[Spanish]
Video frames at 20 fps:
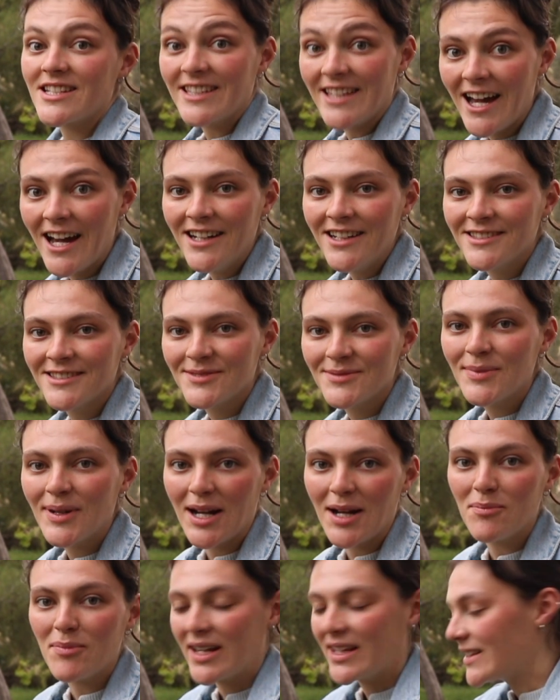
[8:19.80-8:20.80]
ya
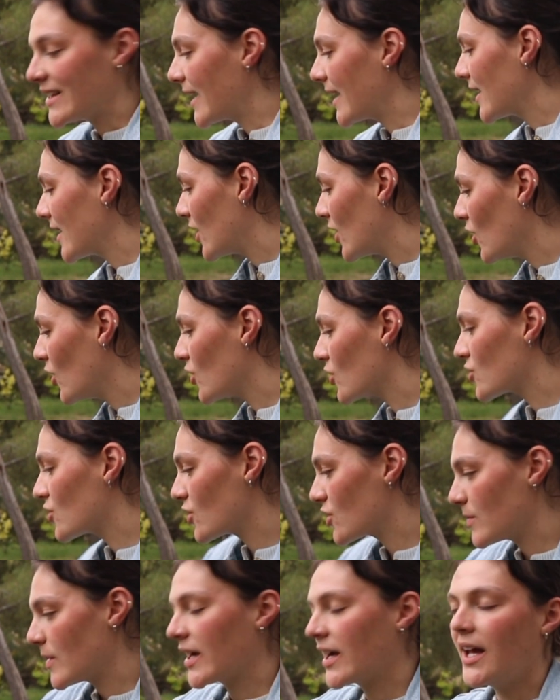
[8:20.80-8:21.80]
para plantar los
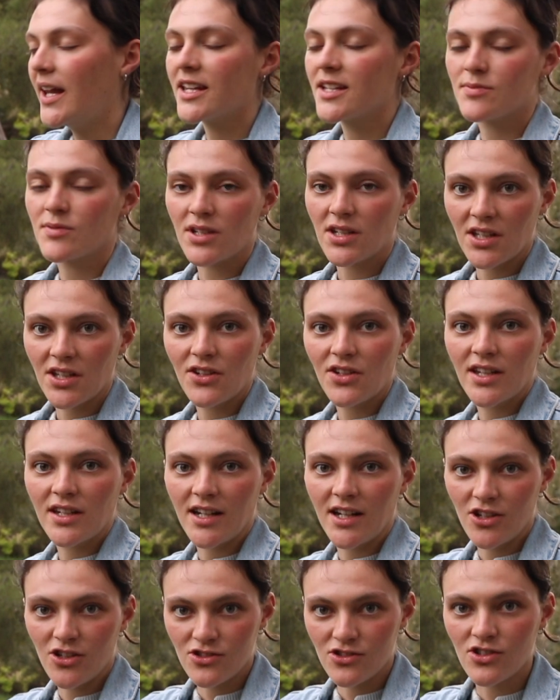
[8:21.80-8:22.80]
dos bancales, porque quiero
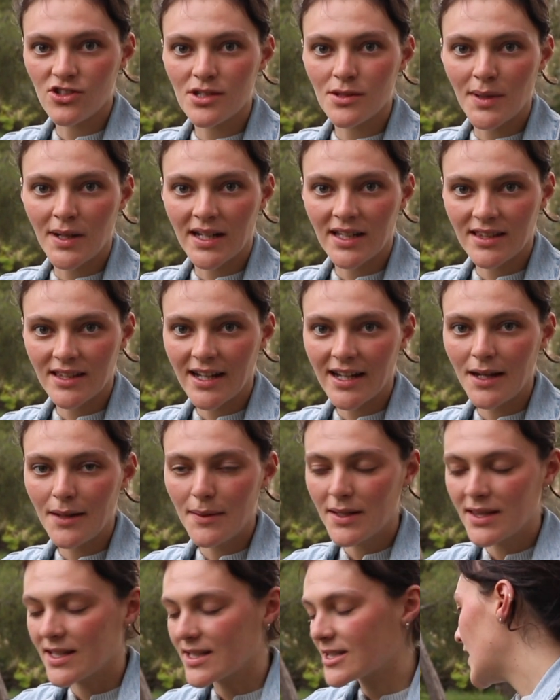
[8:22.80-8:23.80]
llenar los dos de,
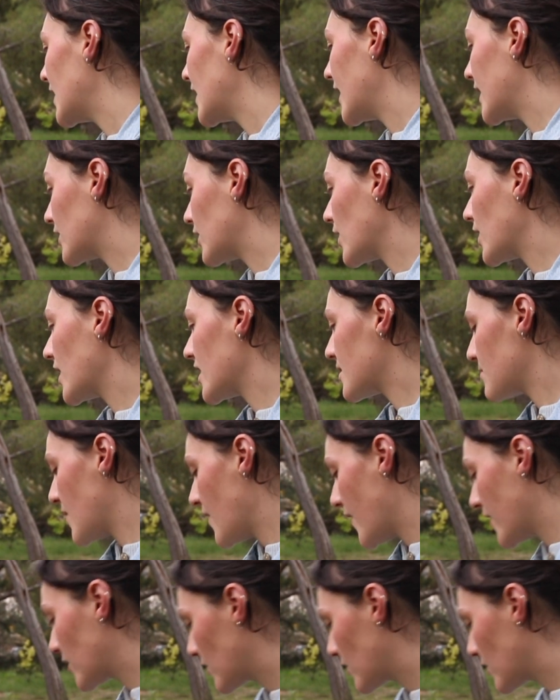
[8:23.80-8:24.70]
calabazas. Entonces me va a